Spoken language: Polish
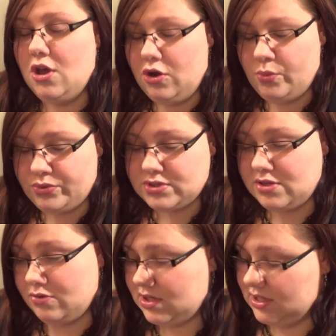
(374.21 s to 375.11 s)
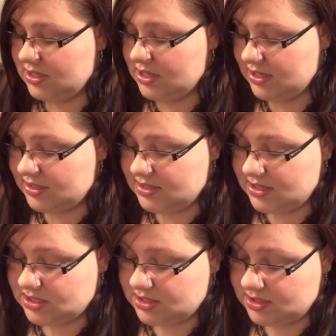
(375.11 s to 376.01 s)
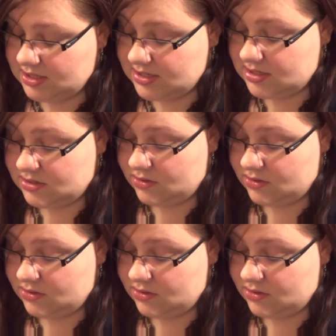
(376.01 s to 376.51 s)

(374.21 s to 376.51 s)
oprócz The Walking Dead jedyneczki jest